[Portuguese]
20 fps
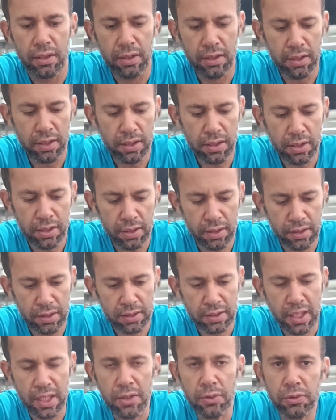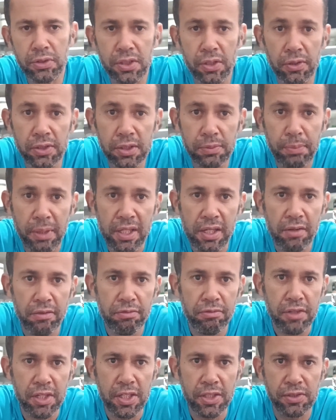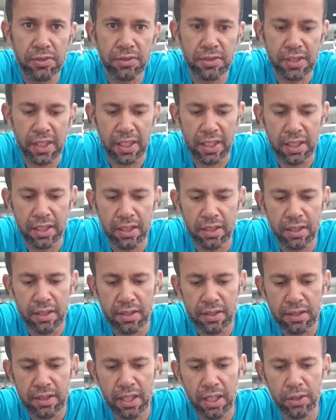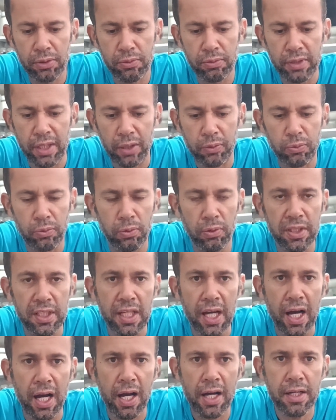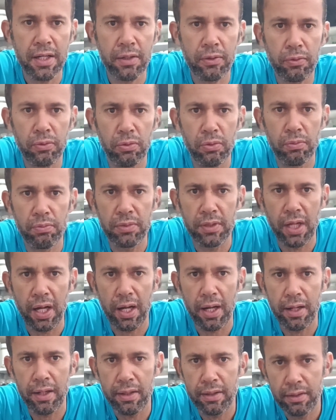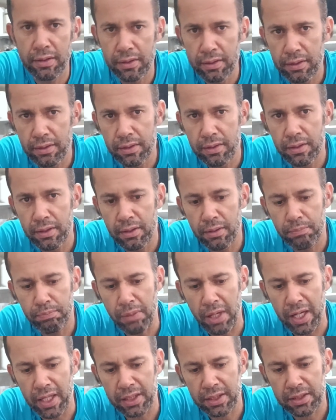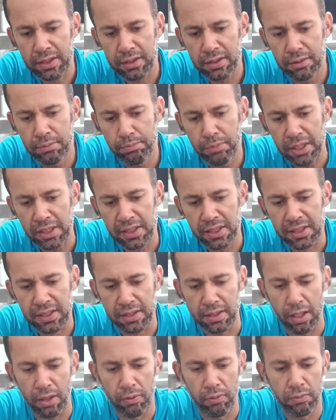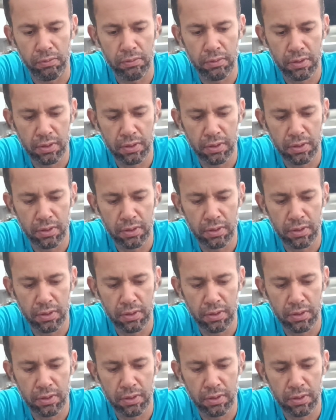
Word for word: E tem os seus benefícios aí, tanto na culinária como na parte medicinal.